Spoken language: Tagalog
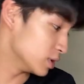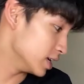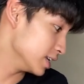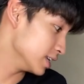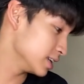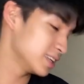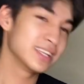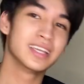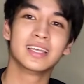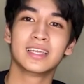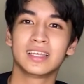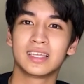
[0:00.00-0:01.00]
one.
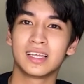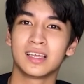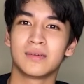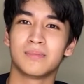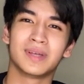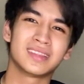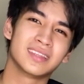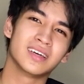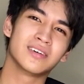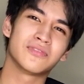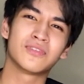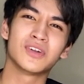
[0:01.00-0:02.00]
But
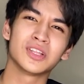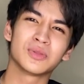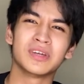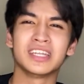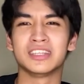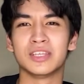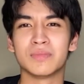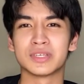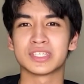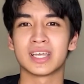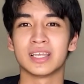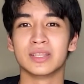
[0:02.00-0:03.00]
the front one hindi
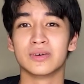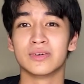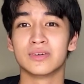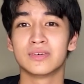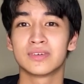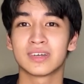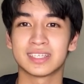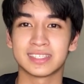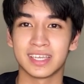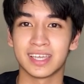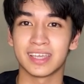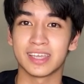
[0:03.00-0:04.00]
masyado
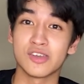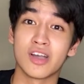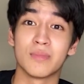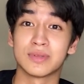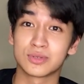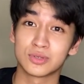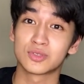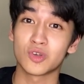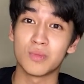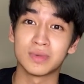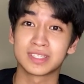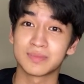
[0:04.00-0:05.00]
kasi yun nga, mas gusto
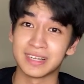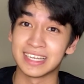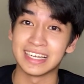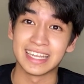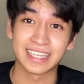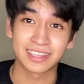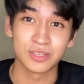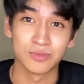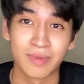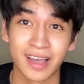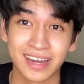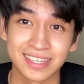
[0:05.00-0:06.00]
ko mas maliliit
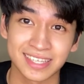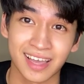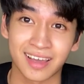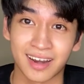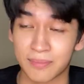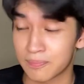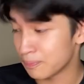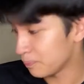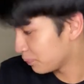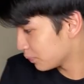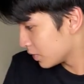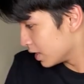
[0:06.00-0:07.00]
yung mga nasa harap.
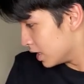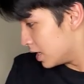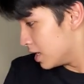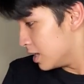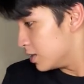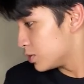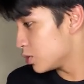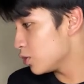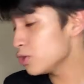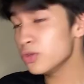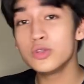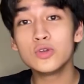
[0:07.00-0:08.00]
So
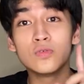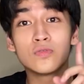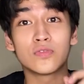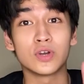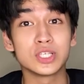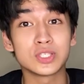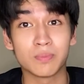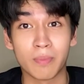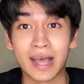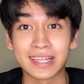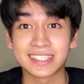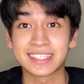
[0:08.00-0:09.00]
yun yung first
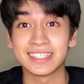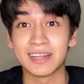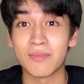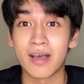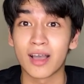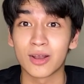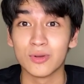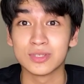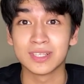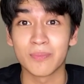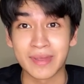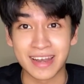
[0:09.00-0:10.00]
batch na mga
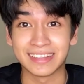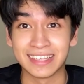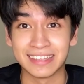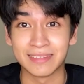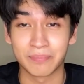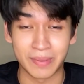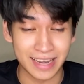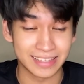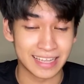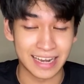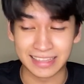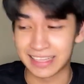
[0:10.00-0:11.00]
clothes na pinadin,
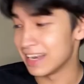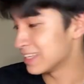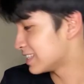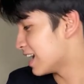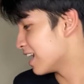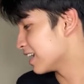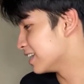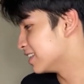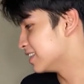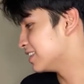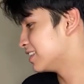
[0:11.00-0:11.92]
pinadala nila sa akin.